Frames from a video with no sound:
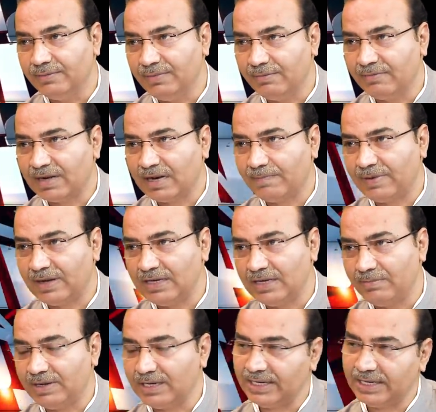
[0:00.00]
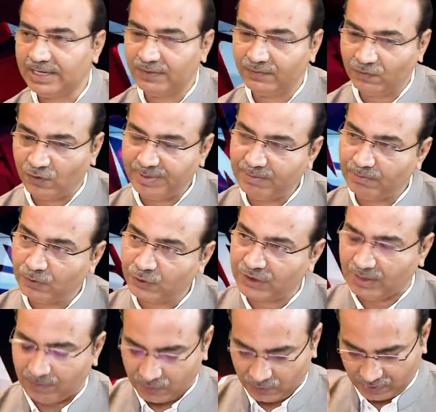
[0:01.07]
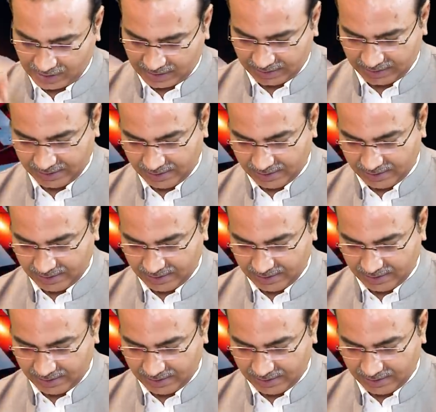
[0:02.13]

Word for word: मेंबर ऑफ पार्लियामेंट लेकिन वो भी मुस्लिम होगा